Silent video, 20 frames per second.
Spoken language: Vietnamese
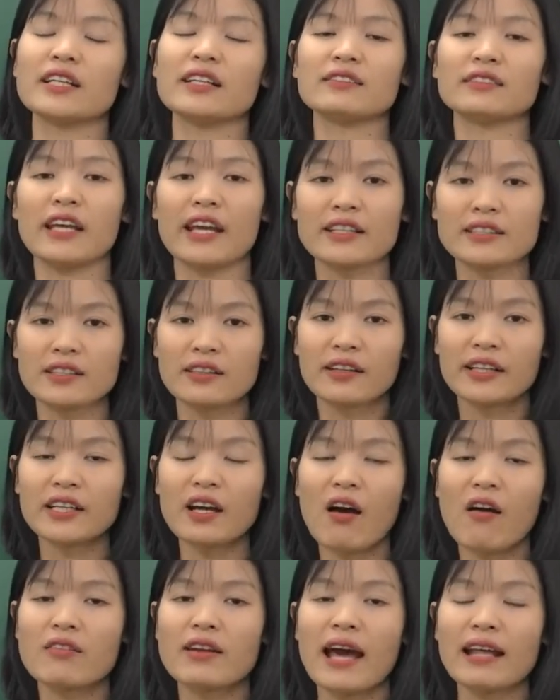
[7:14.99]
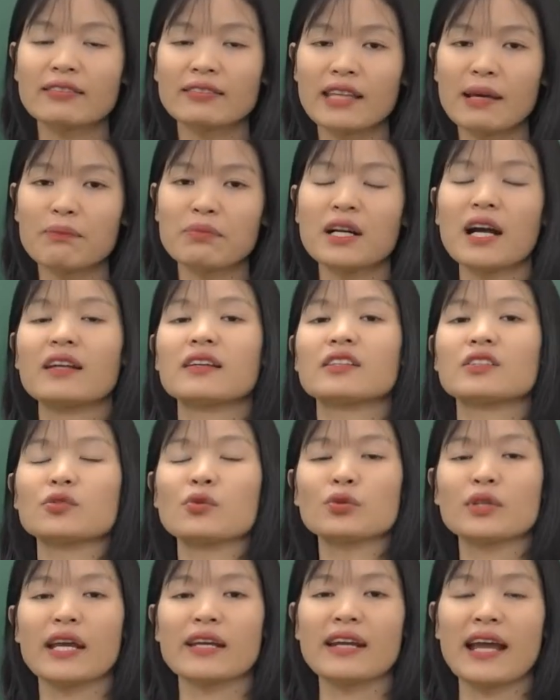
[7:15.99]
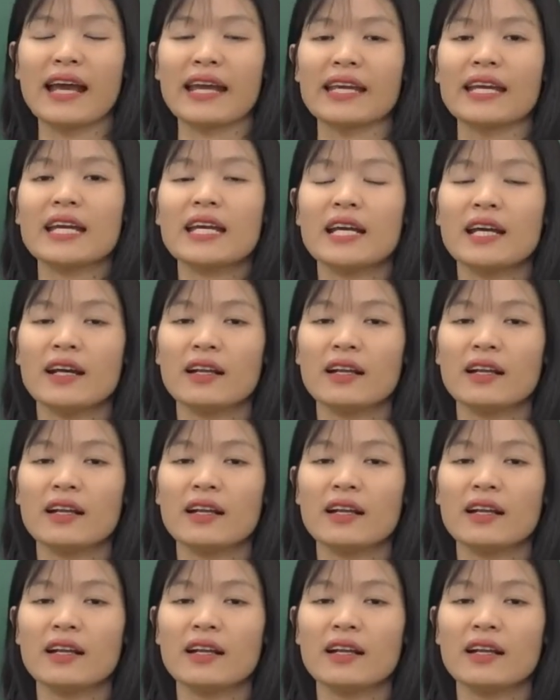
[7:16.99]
trên thế giới họ đã tiếp cận xu thế này,